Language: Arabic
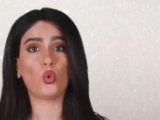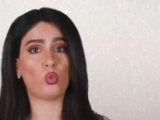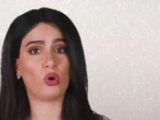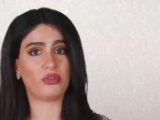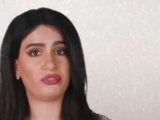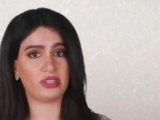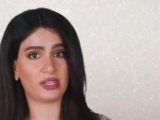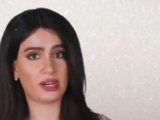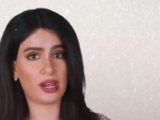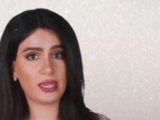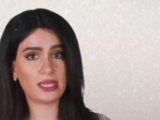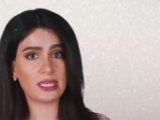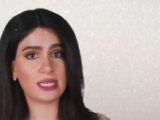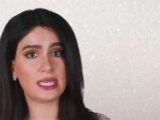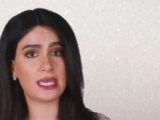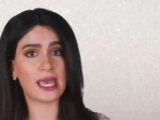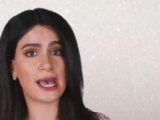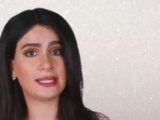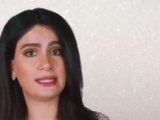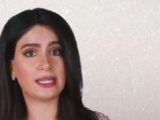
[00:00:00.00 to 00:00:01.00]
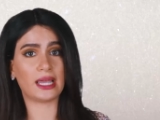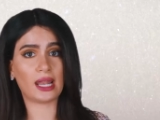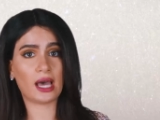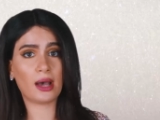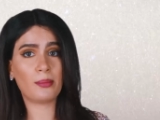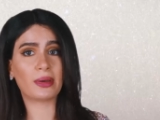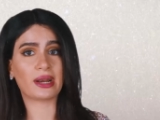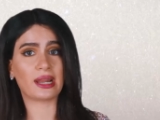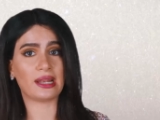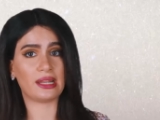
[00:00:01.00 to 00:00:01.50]
وفي رأيه أن
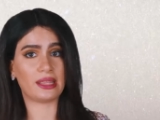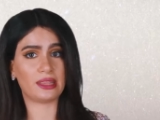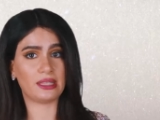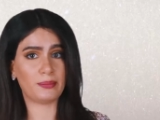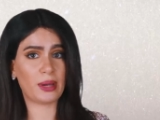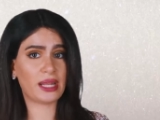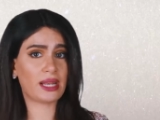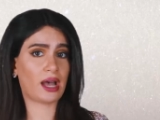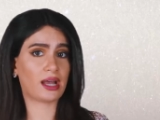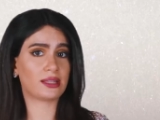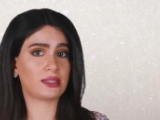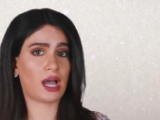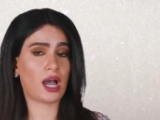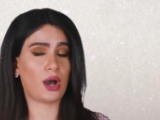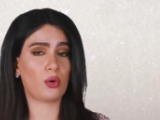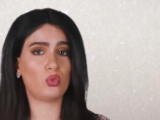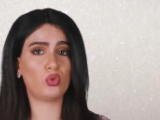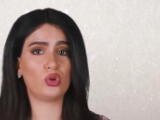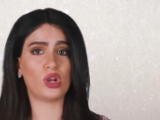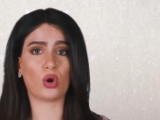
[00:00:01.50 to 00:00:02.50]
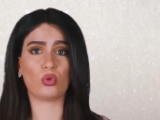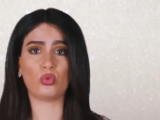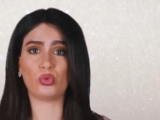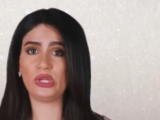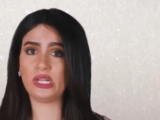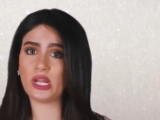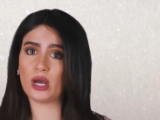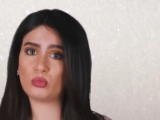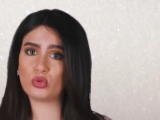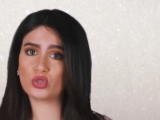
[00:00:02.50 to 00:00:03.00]
الأمر الذي منع تحوله
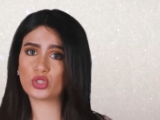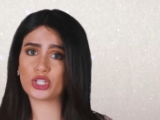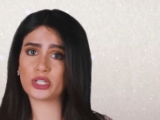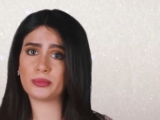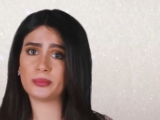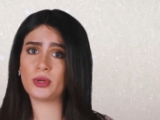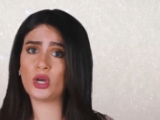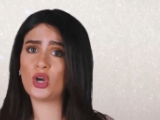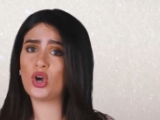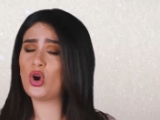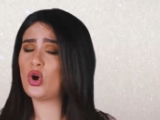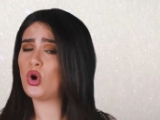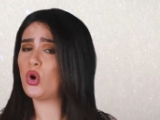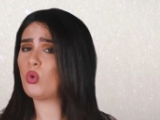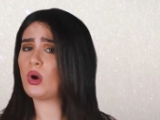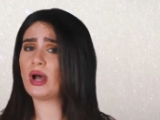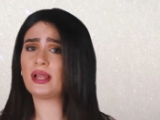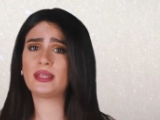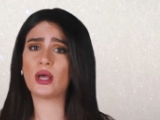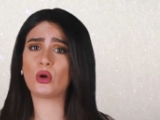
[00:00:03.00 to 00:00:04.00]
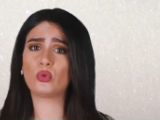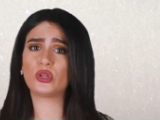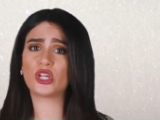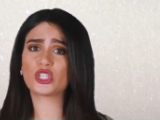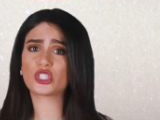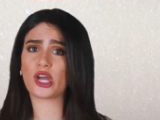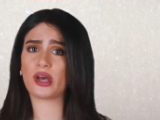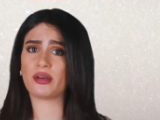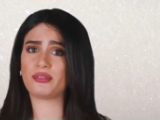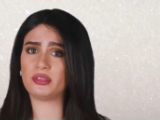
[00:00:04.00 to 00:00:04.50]
إلى مجرم هو أنه
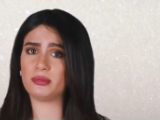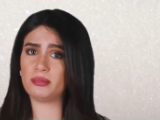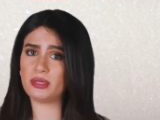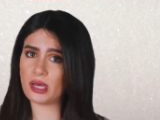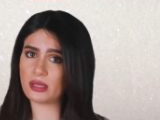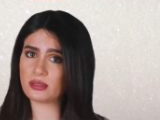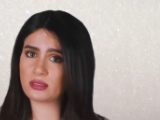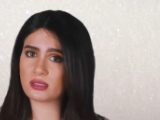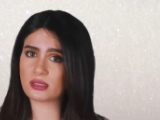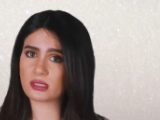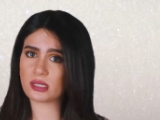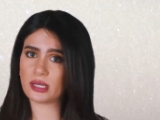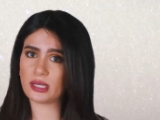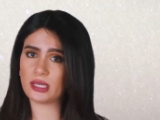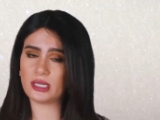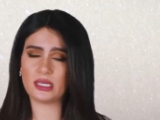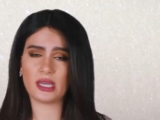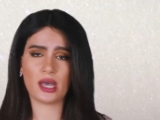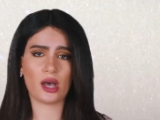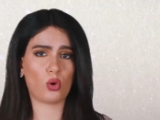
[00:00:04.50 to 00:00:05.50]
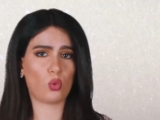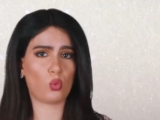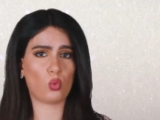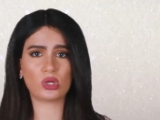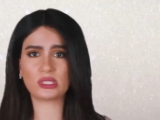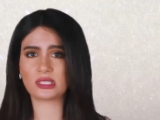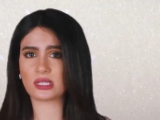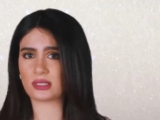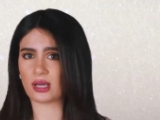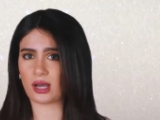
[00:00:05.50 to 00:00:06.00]
نشأ في بيئة صحية
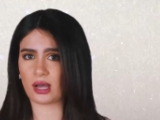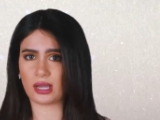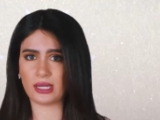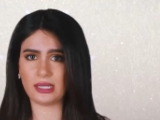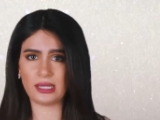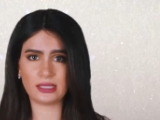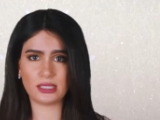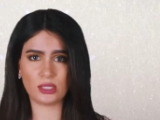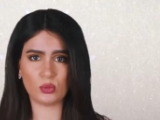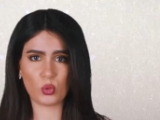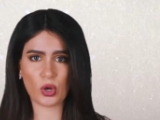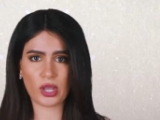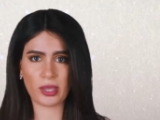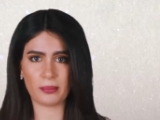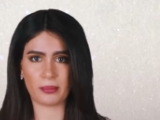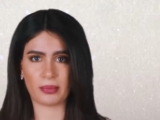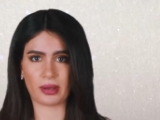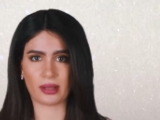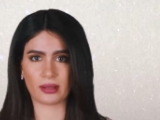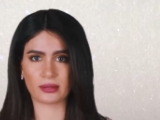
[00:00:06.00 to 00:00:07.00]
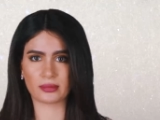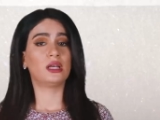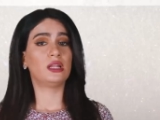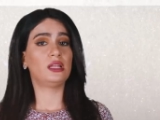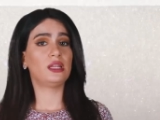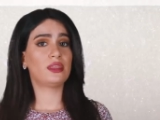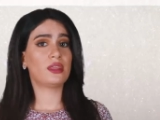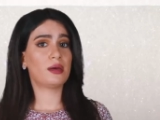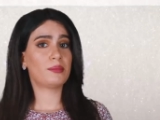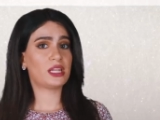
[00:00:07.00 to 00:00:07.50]
وسط عائلة محبة
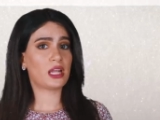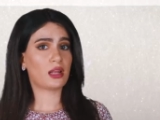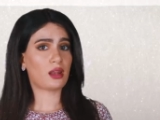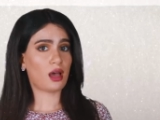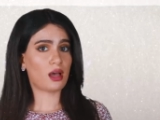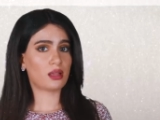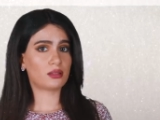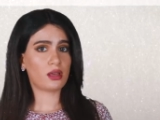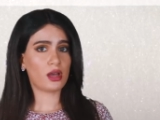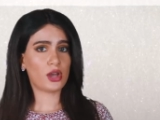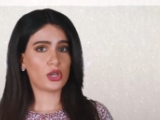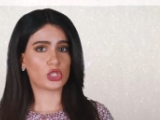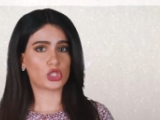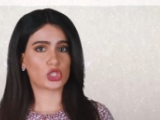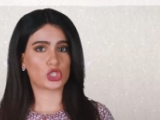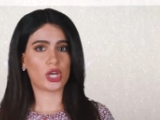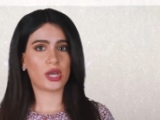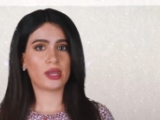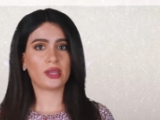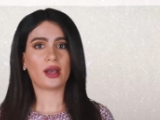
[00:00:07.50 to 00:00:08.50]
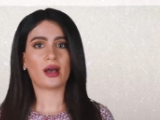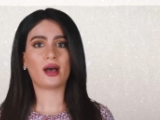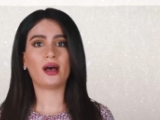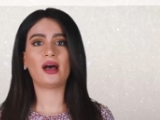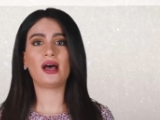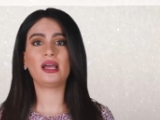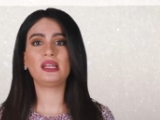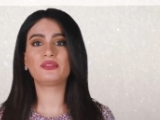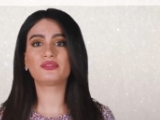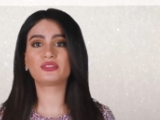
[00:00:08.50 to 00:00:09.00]
لذا من الأخطاء
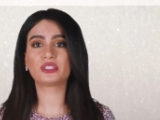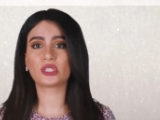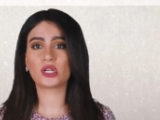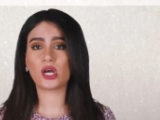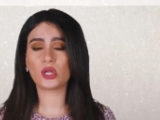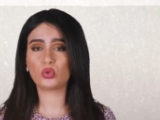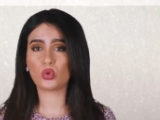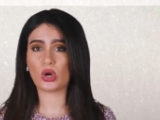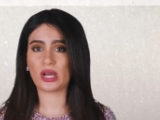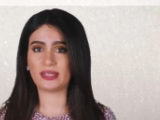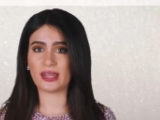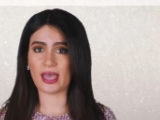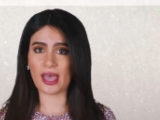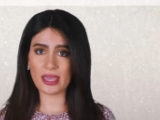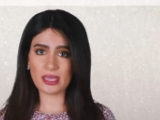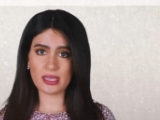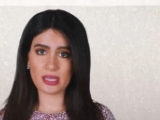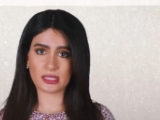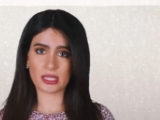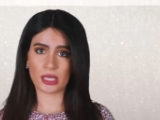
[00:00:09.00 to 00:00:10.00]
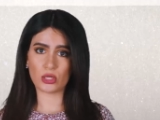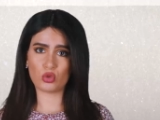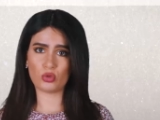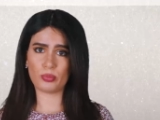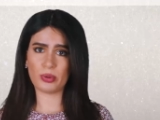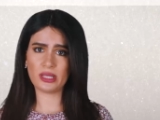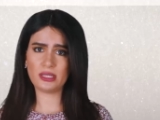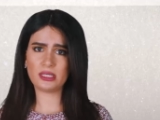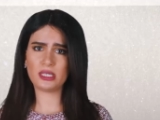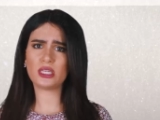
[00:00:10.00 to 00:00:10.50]
الشائعة الافتراض أن أي
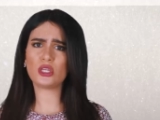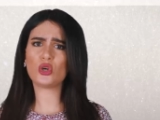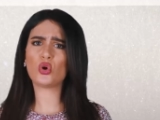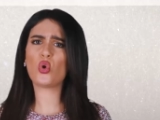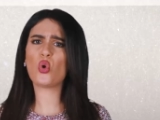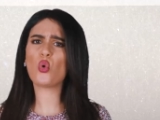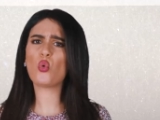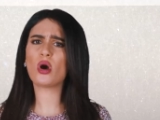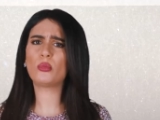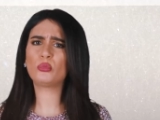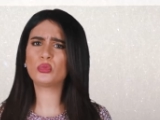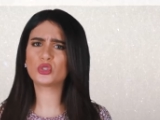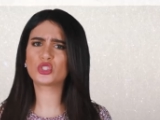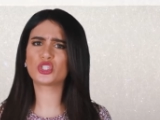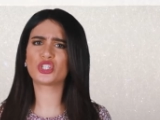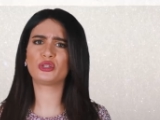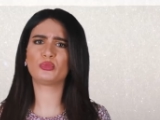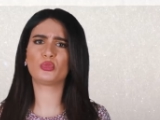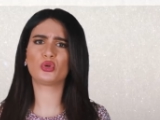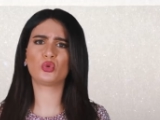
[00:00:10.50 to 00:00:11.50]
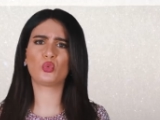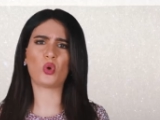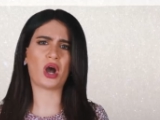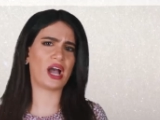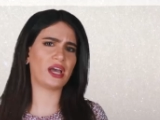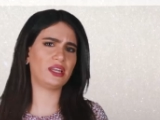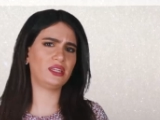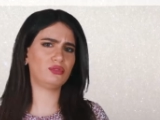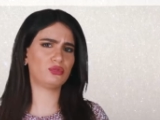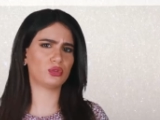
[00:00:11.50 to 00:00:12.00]
سيكوباتي هو مجرم
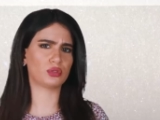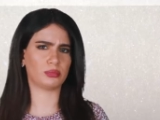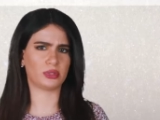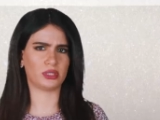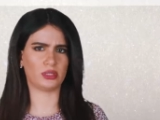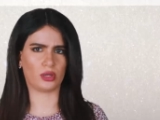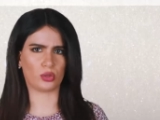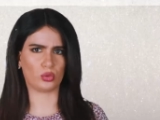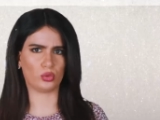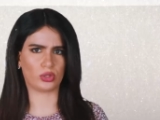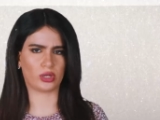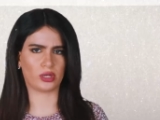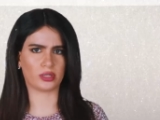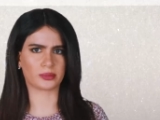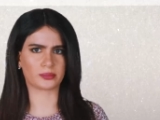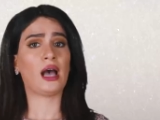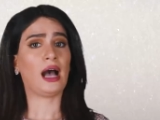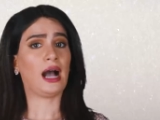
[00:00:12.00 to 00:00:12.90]
وعنيف بالضرورة